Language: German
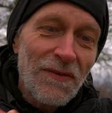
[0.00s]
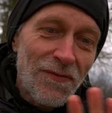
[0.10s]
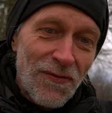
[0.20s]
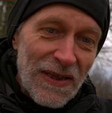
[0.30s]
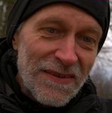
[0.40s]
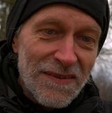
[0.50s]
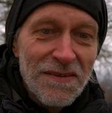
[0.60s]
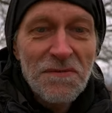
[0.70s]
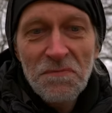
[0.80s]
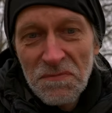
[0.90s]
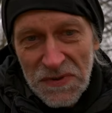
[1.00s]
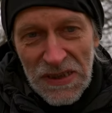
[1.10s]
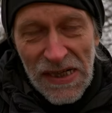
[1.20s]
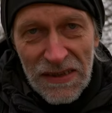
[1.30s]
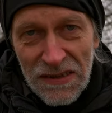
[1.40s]
Was,
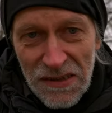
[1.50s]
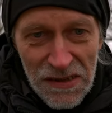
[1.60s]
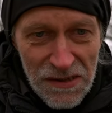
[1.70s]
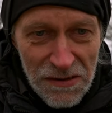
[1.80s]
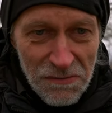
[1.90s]
sage ich nicht,